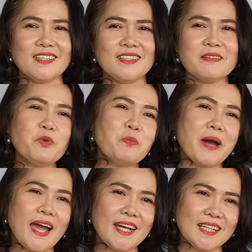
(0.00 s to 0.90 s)
chị thích buôn
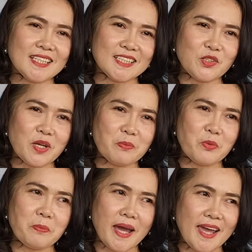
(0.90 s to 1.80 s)
bán kinh doanh yeah.
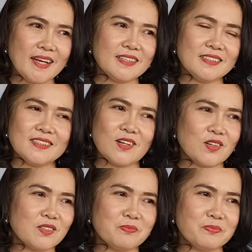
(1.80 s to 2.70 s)
Dạ. buôn bán chứ
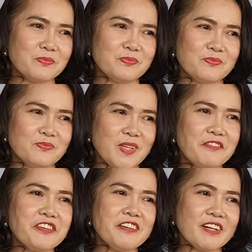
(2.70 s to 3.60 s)
còn
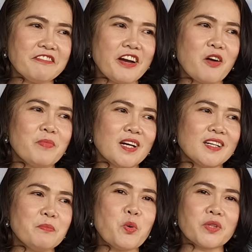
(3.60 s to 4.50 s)
nhân viên văn phòng là
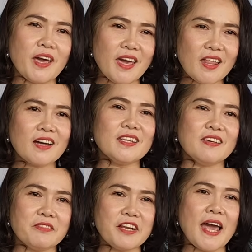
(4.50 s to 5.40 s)
cái buộc thế thôi
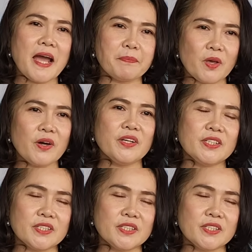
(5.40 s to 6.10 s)
chị mới yeah. Dạ. làm thôi